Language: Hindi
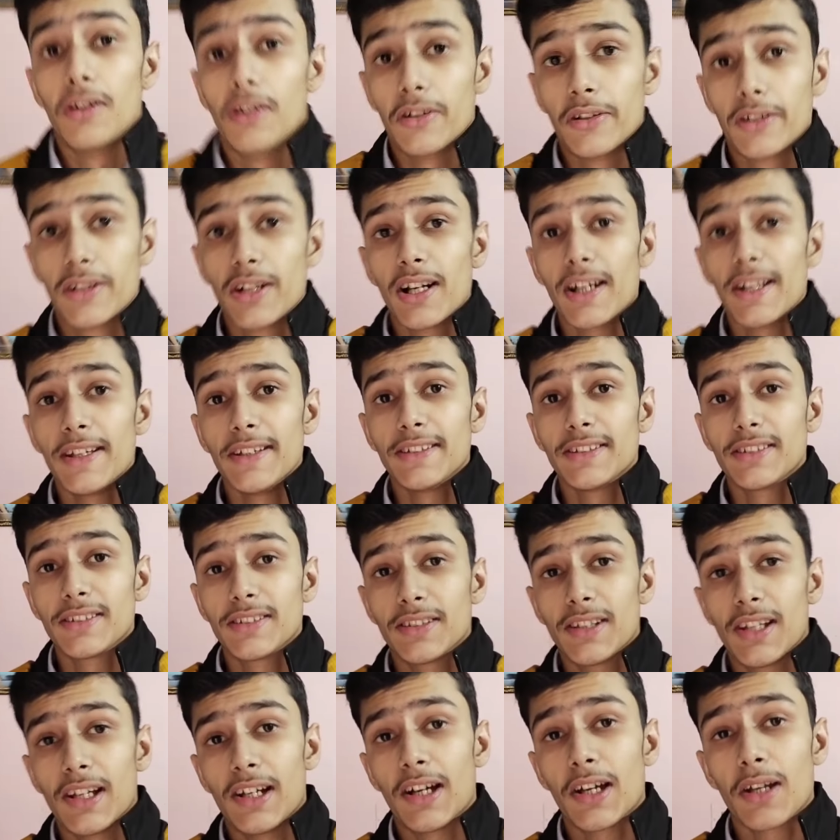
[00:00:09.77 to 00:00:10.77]
और गाइस
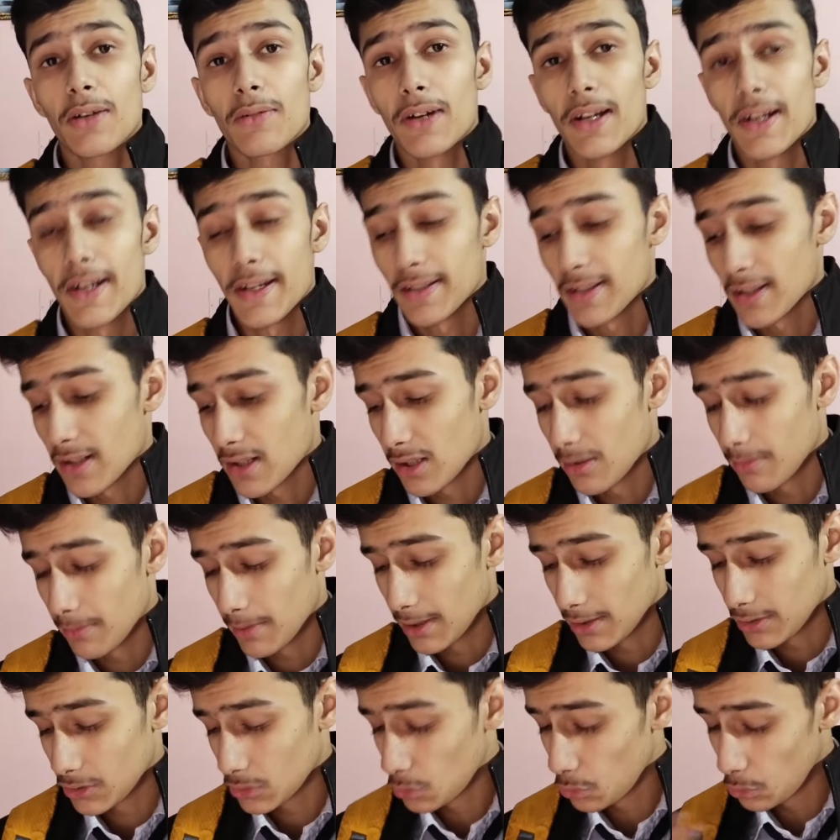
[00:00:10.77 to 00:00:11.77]
हर बार की तरह
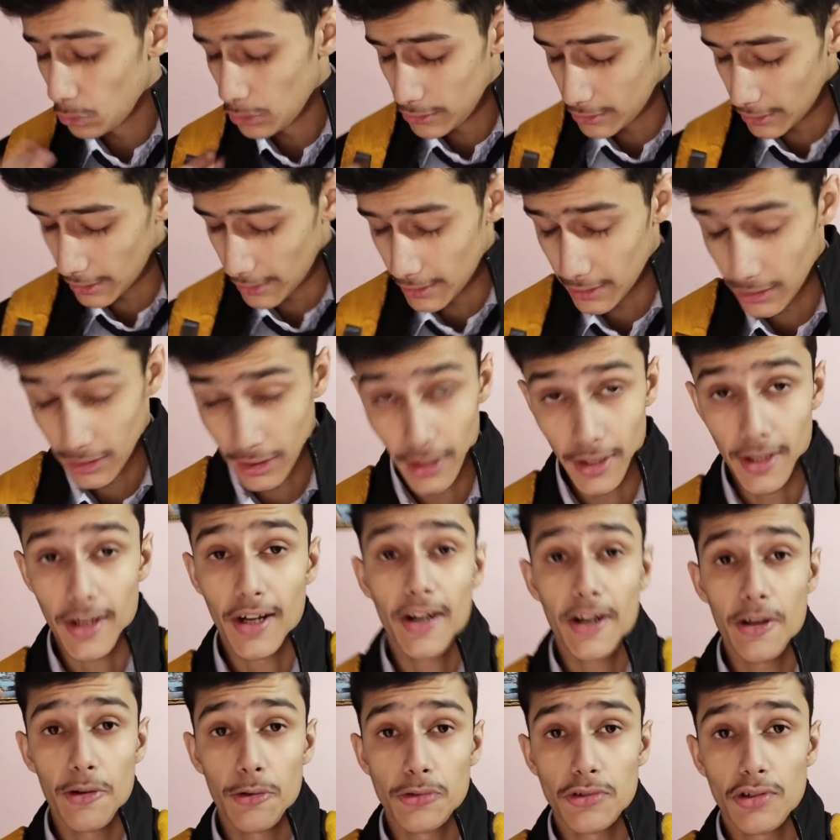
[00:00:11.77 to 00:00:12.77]
मैं स्कूल जाने के लिए
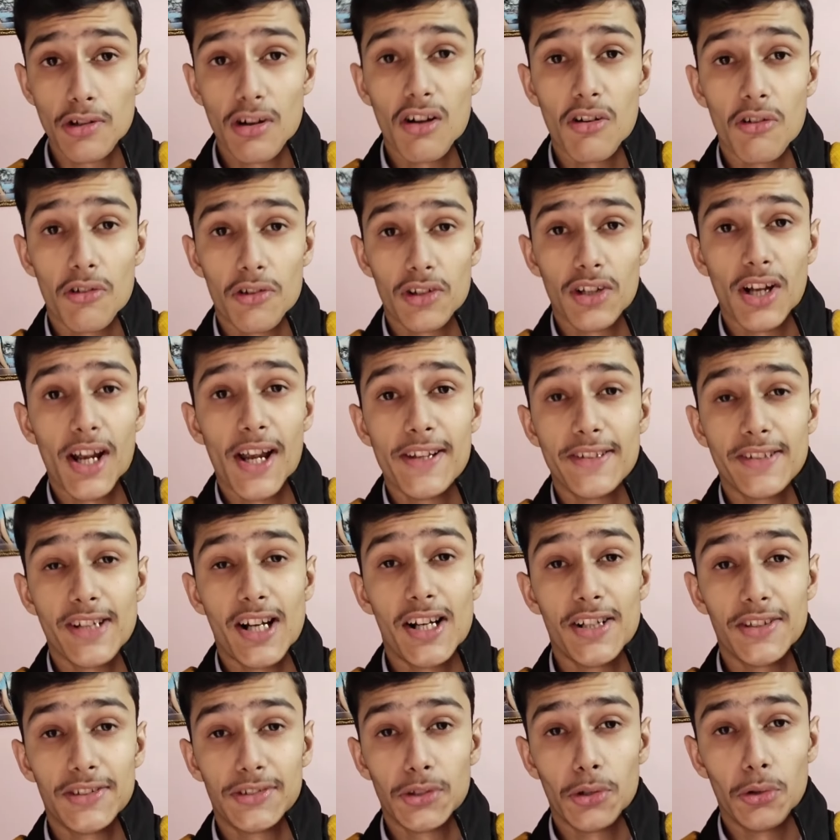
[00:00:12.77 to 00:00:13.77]
रेडी हो चुका हूँ और गाइस
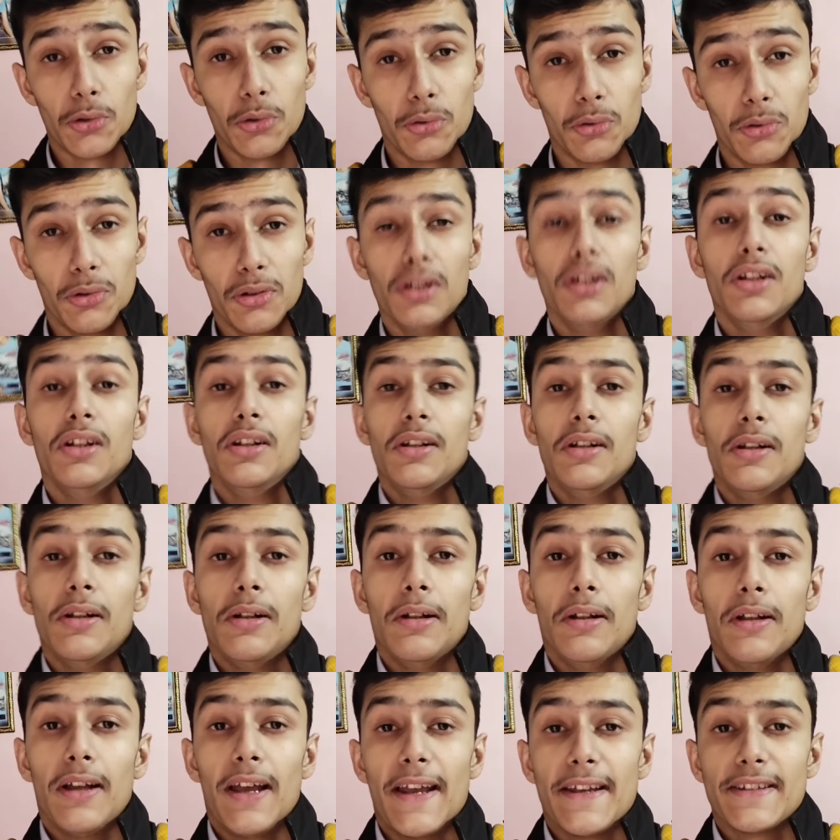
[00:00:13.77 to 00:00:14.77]
आज तो
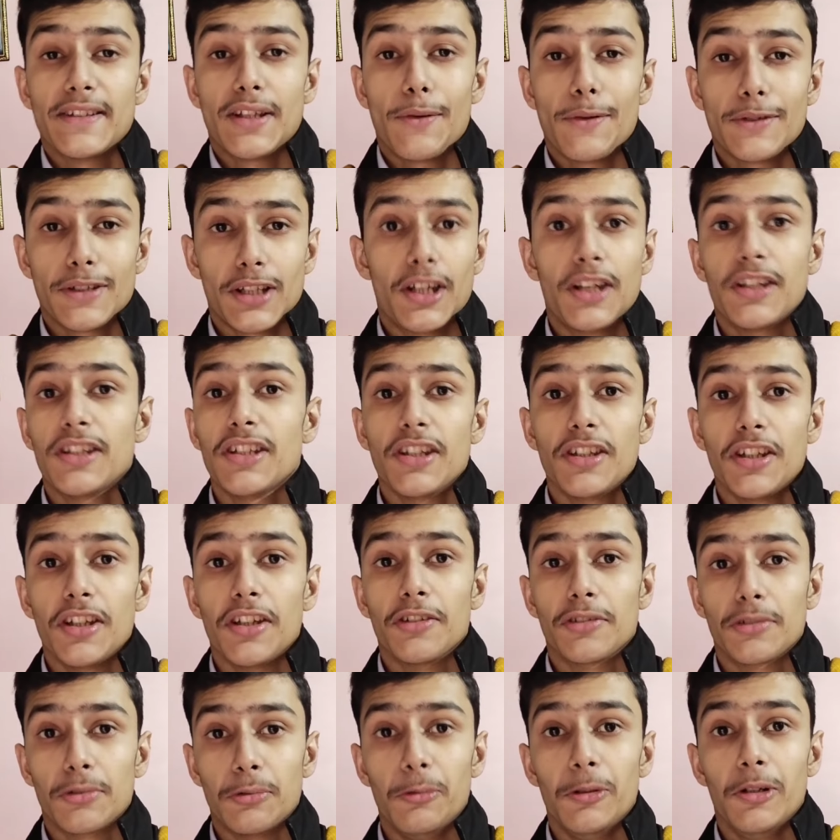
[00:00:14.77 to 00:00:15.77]
ऐसा वैसा नहीं है
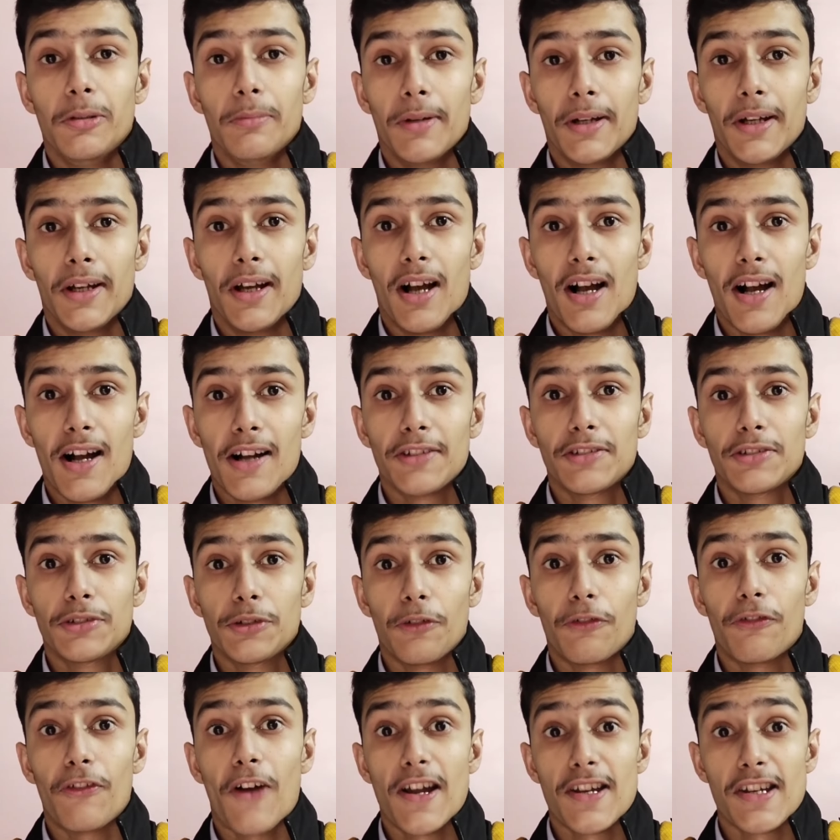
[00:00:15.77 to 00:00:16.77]
दिन स्कूल में आज
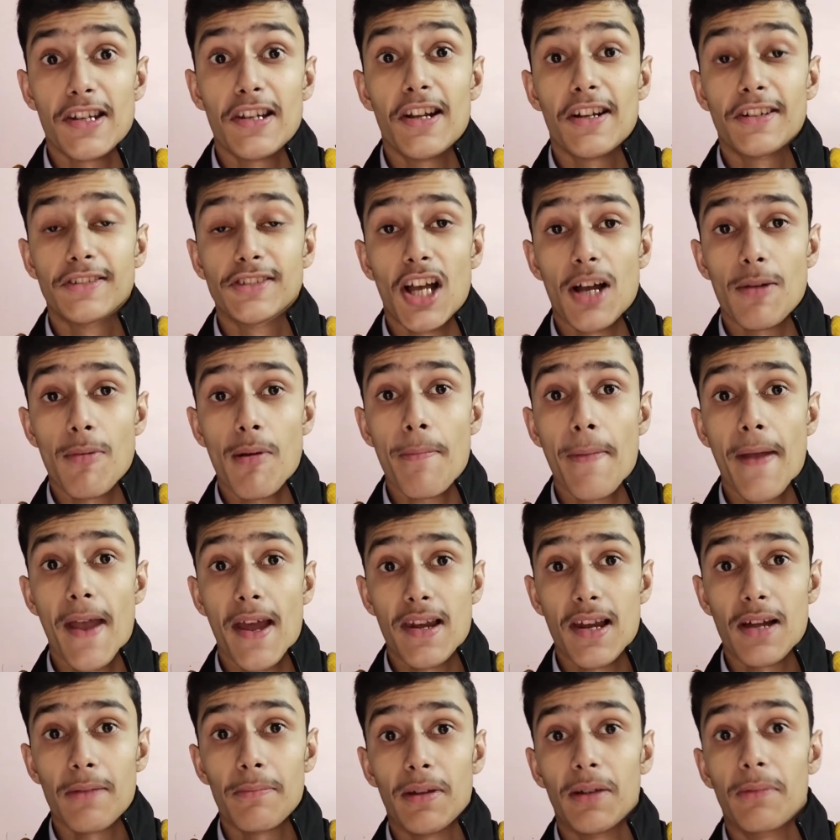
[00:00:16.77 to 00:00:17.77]
तो फाइनल एग्ज़ाम है
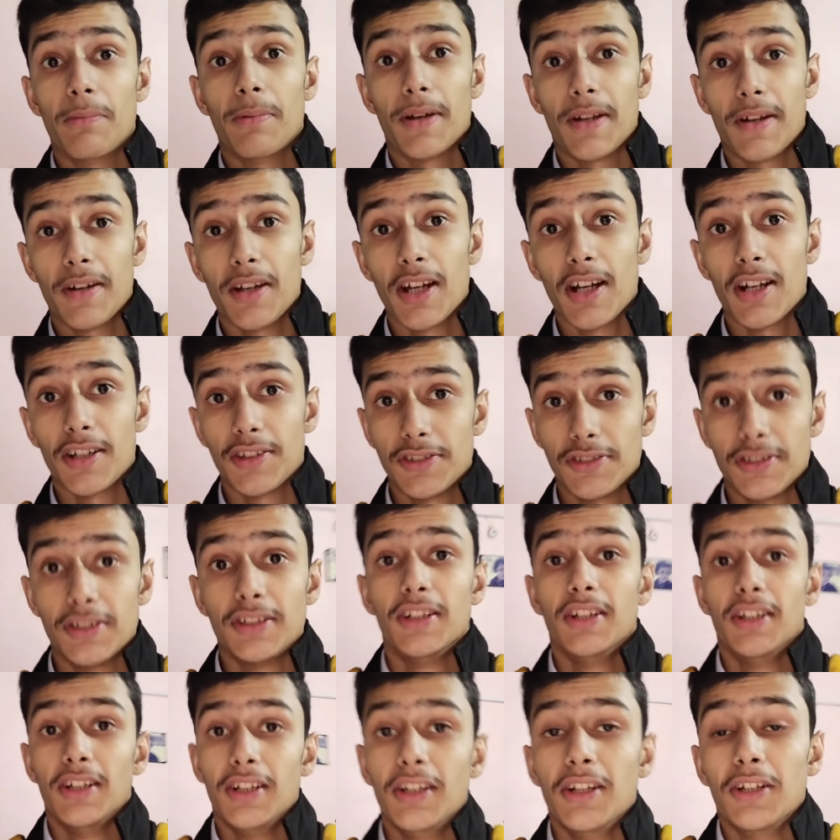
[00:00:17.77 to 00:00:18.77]
पहला पेपर है आज
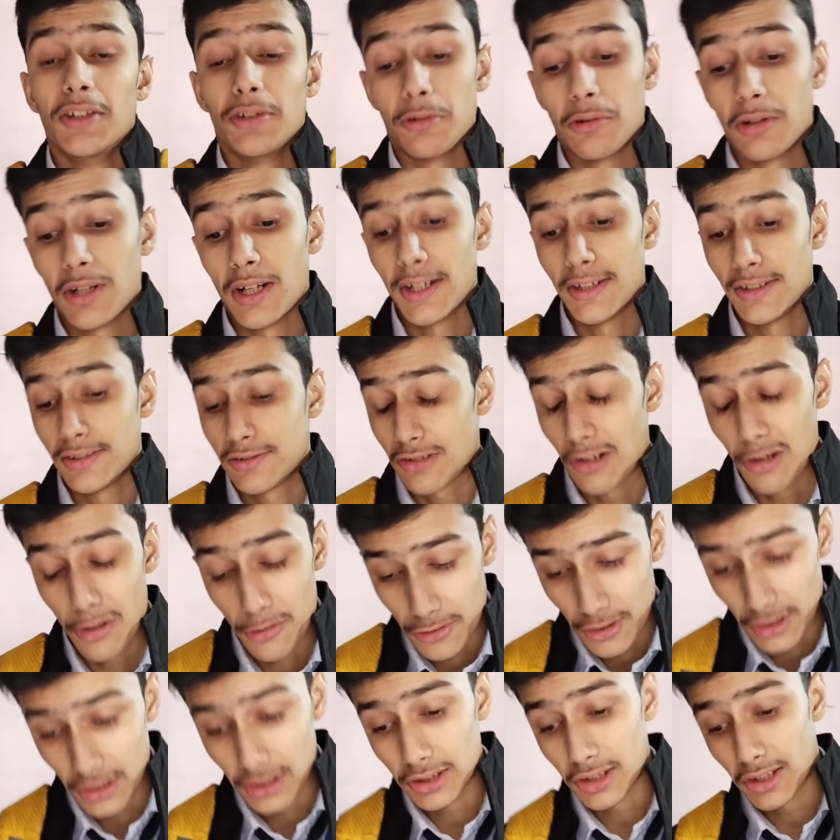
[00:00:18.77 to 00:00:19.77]
तो गाइस चलो
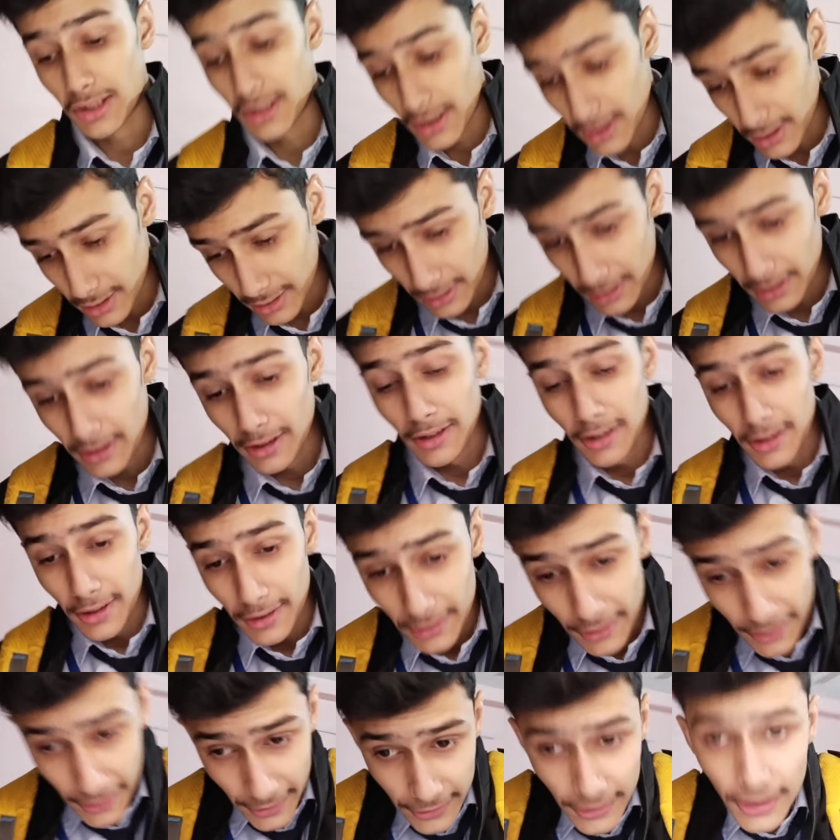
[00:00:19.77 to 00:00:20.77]
चलते हैं
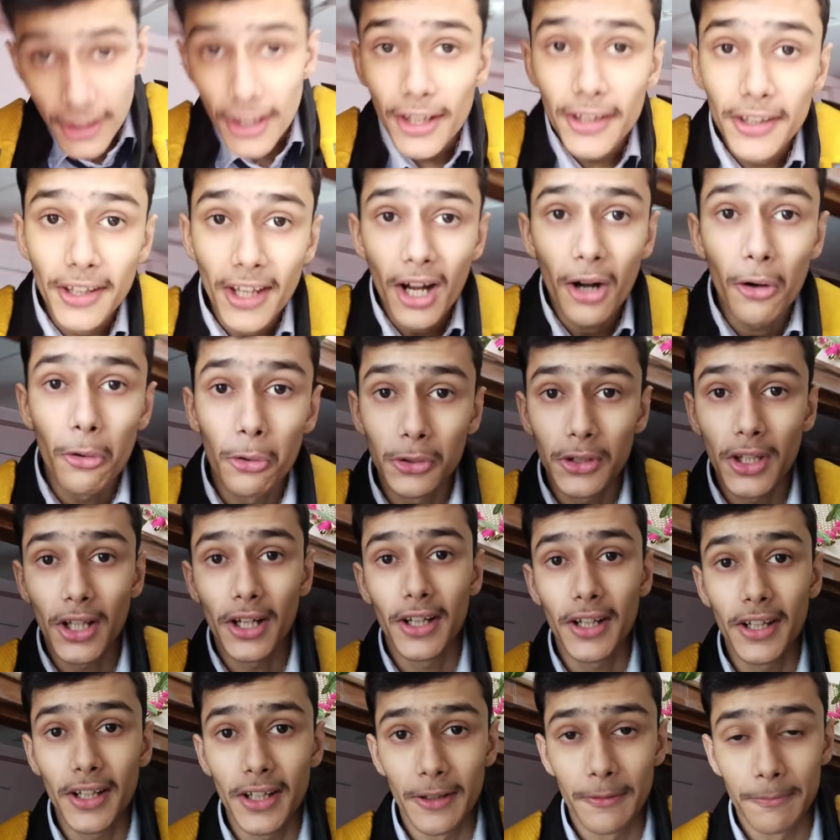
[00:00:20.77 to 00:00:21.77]
देखते हैं क्या होता
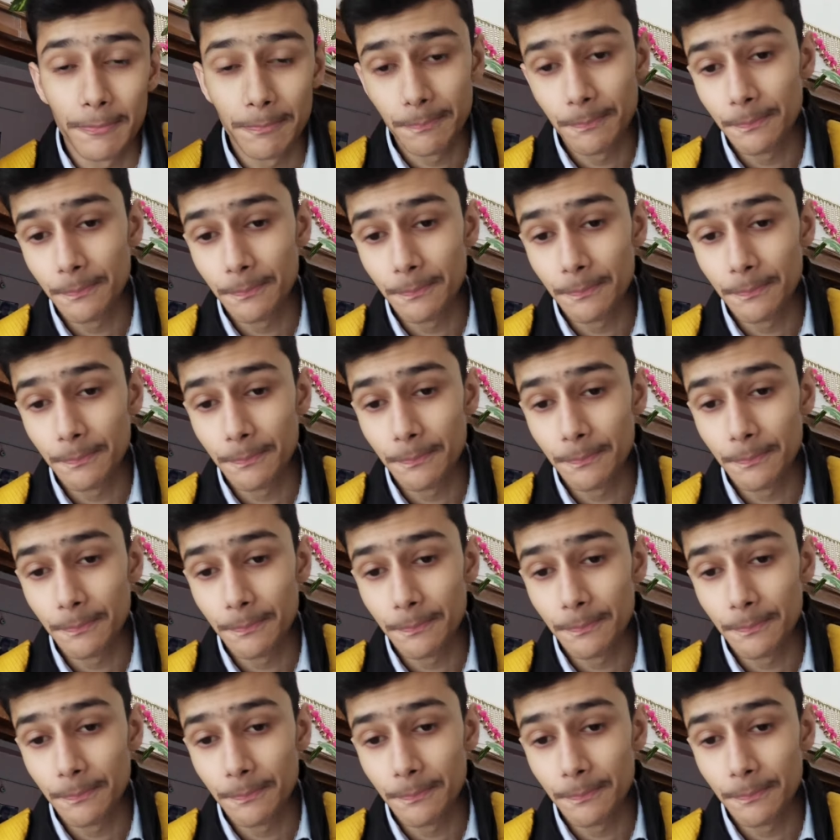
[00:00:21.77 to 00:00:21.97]
है